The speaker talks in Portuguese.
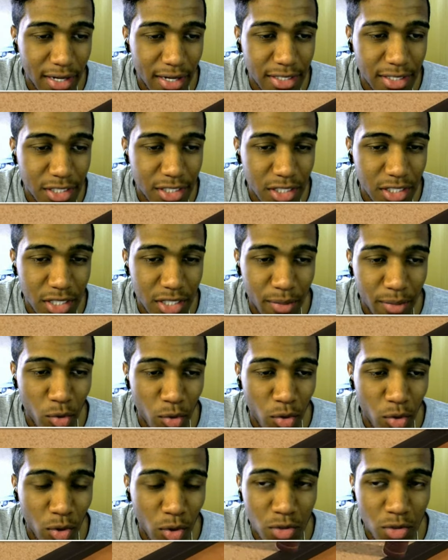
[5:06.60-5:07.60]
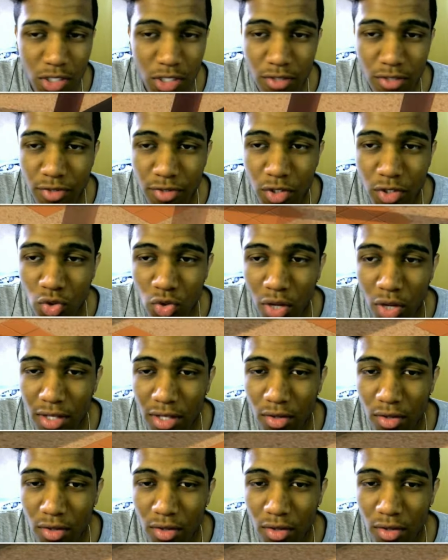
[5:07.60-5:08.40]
Cara, a gente tem que procurar um serviço.